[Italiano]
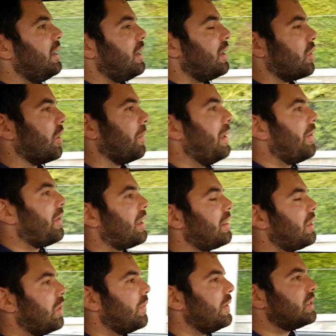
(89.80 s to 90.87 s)
abbiamo
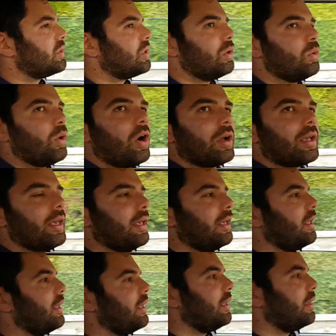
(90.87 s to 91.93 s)
elaborato una strategia
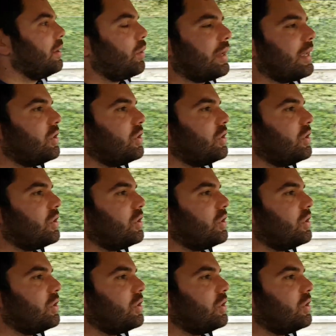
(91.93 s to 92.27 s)
progettuale che